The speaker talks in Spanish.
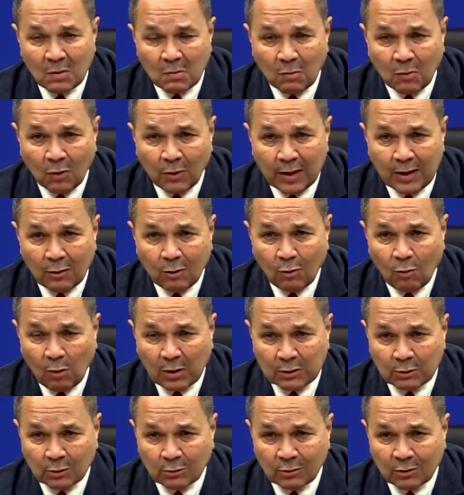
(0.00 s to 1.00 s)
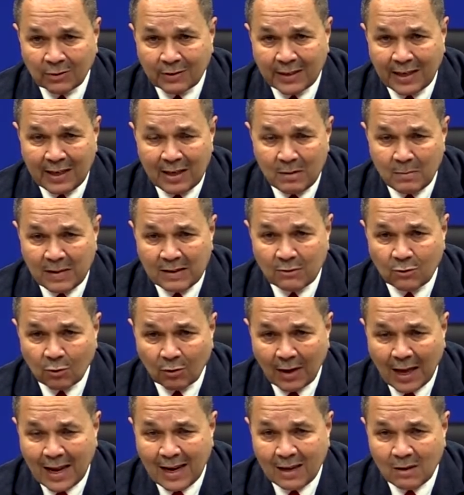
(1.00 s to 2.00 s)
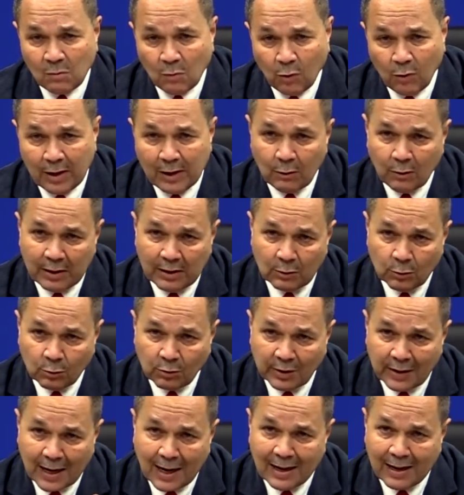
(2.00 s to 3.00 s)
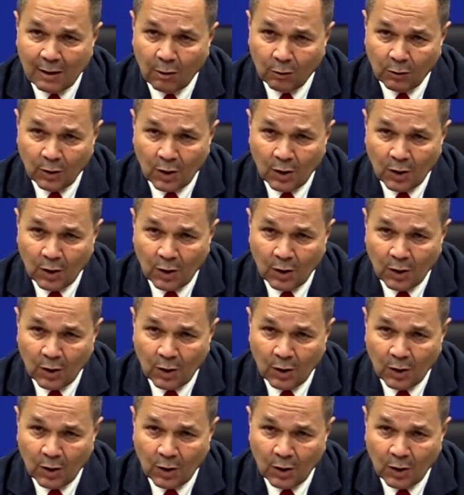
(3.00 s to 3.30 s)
modelos cuando son tridimensionales, modelos industriales